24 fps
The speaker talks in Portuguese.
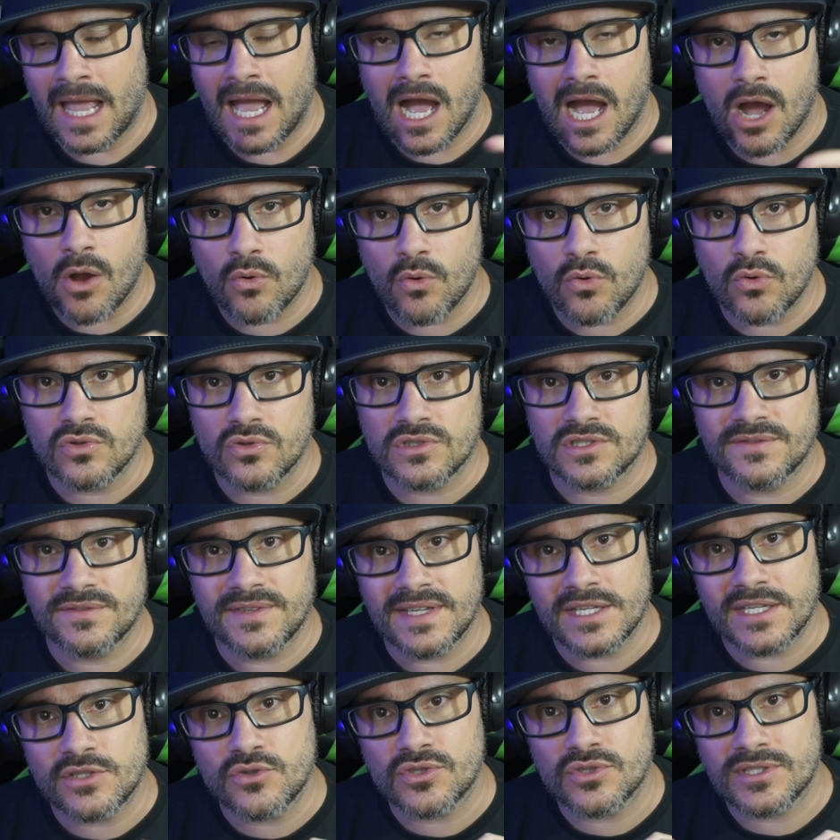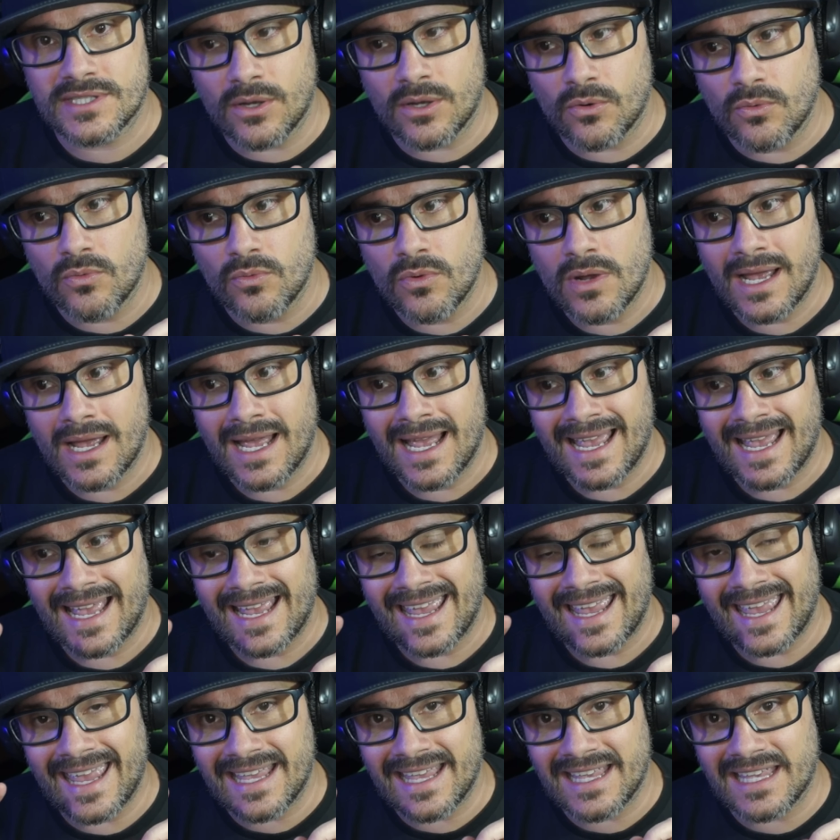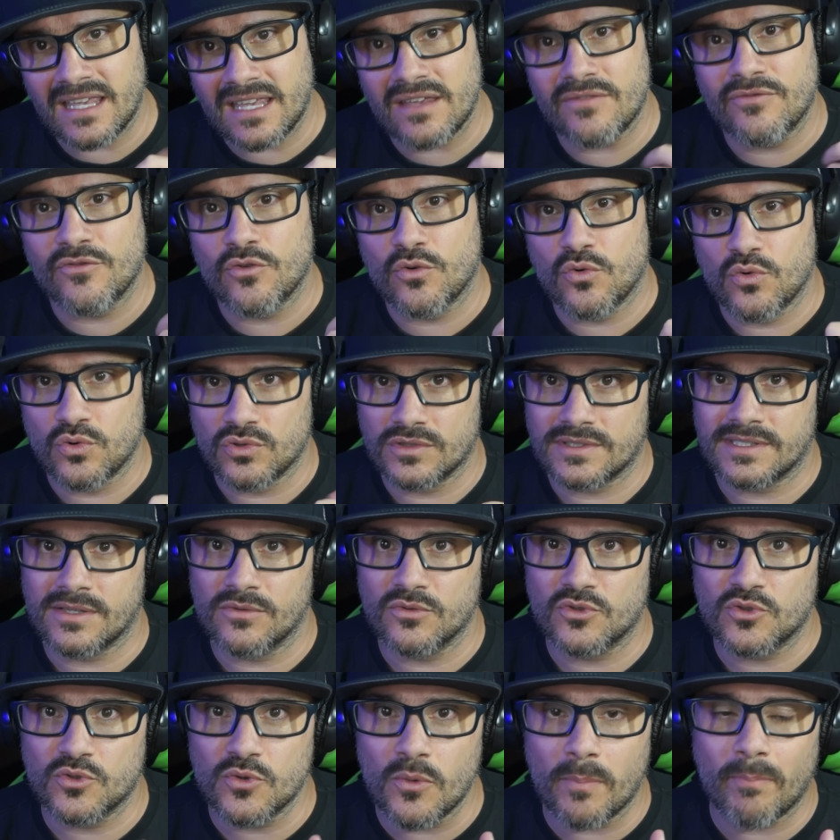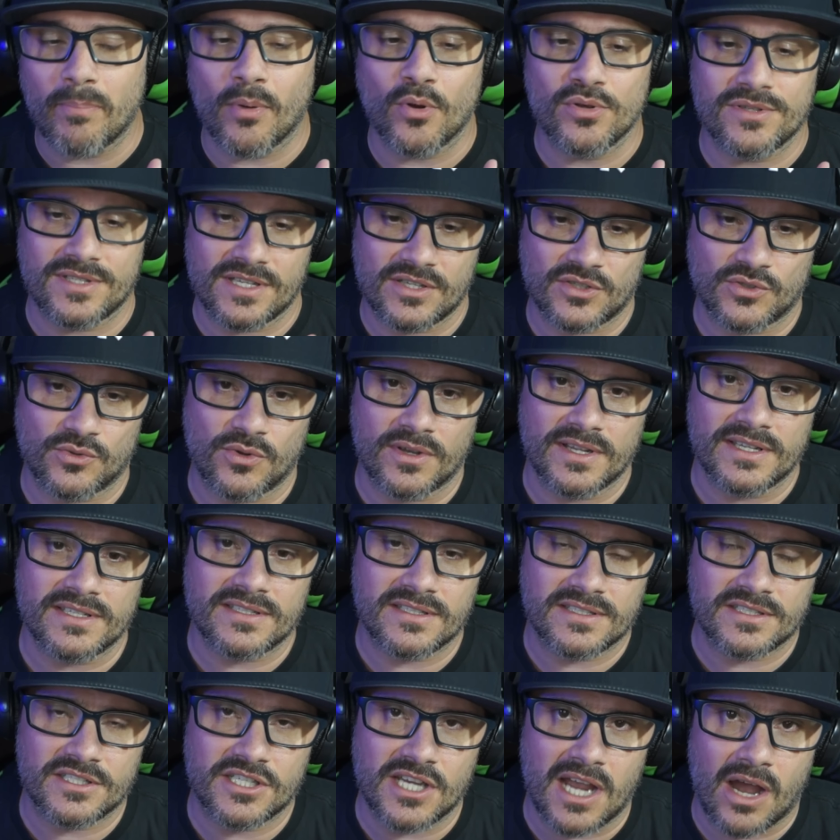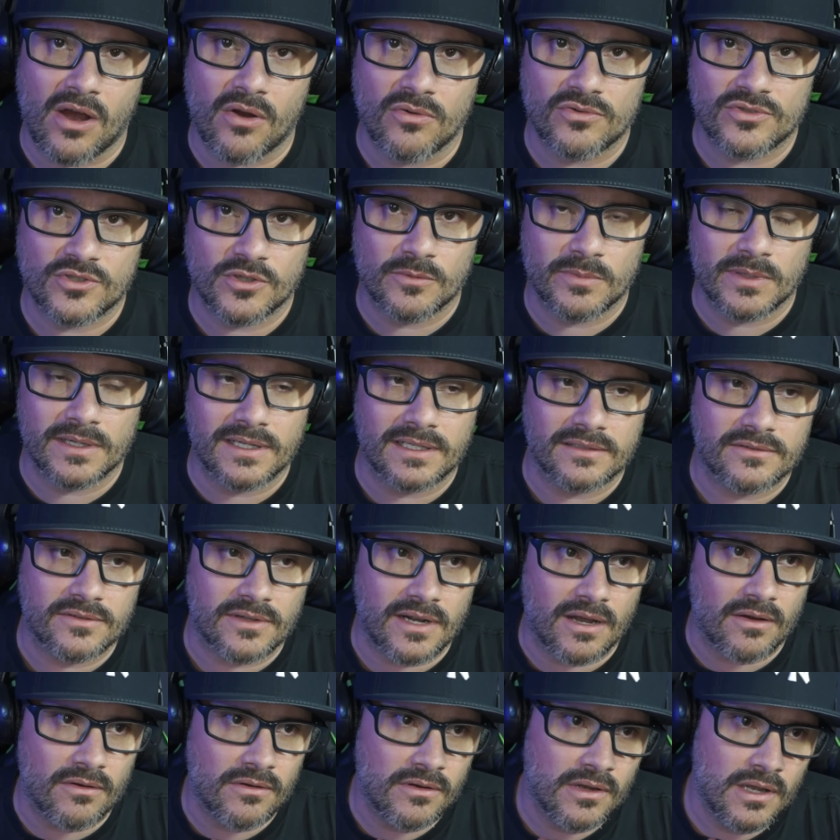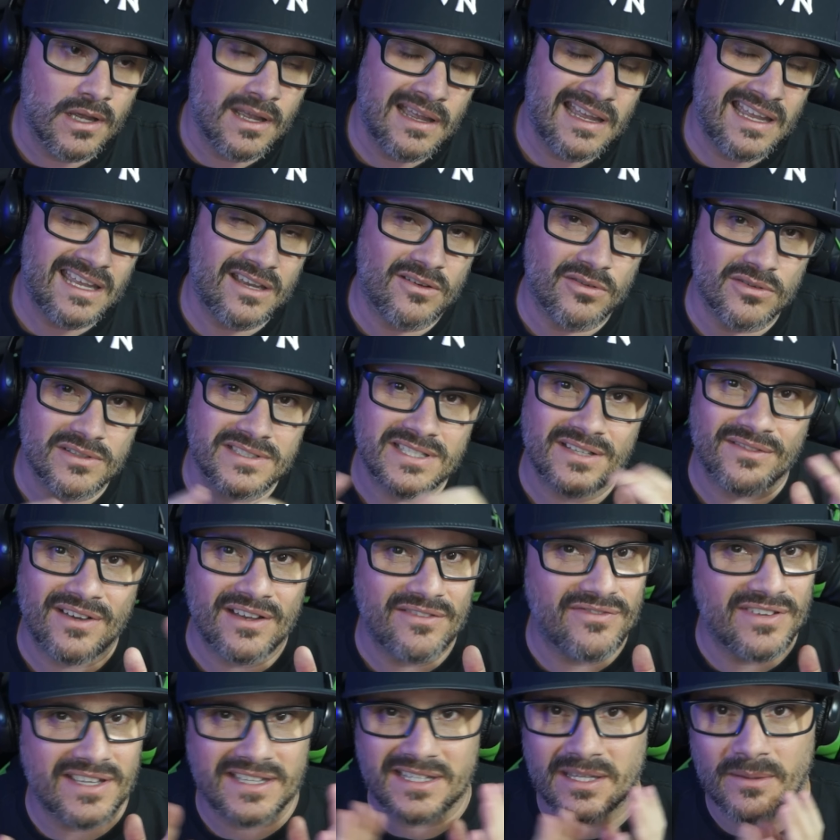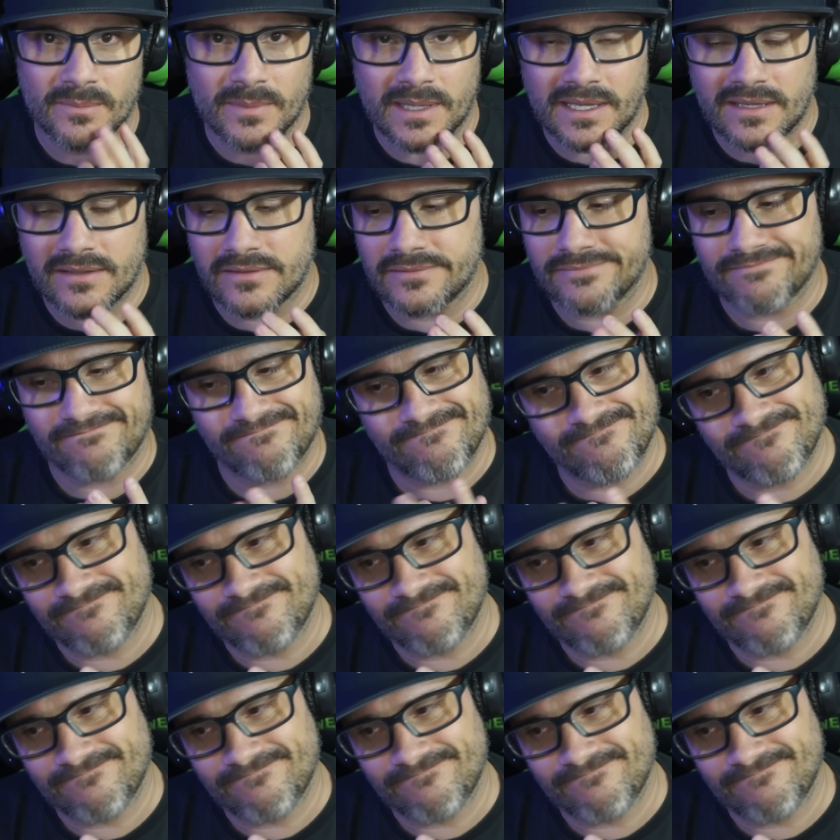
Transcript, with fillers: Alguns vídeos são equívocos, são suposições de algo sobrenatural e quando você vai ver também,